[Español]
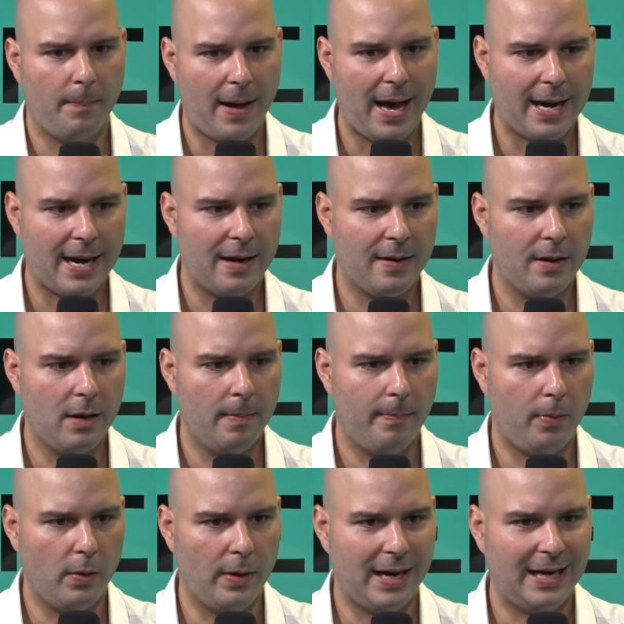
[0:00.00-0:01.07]
para
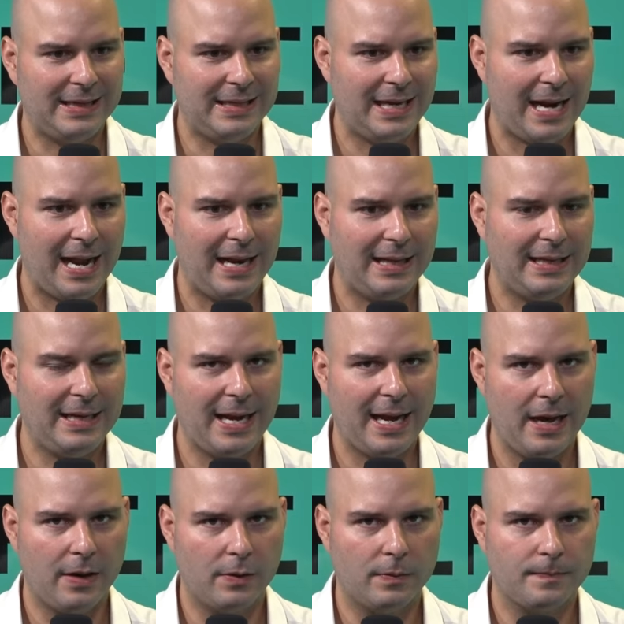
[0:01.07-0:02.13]
poder estirar el
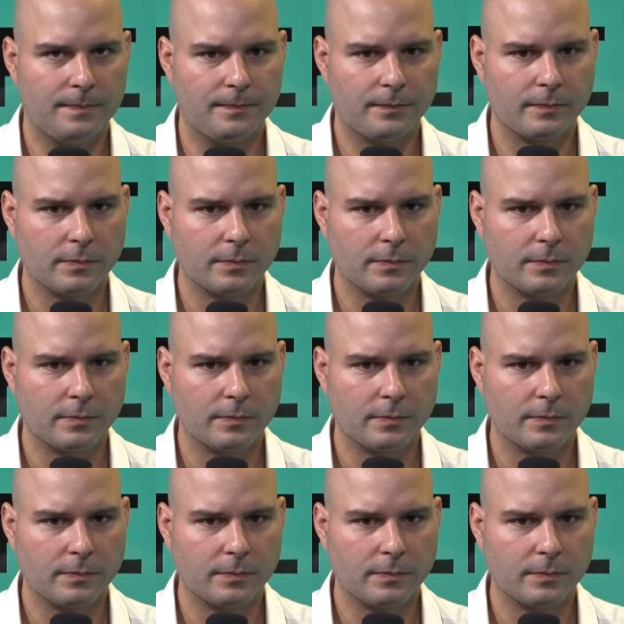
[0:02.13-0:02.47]
dinero.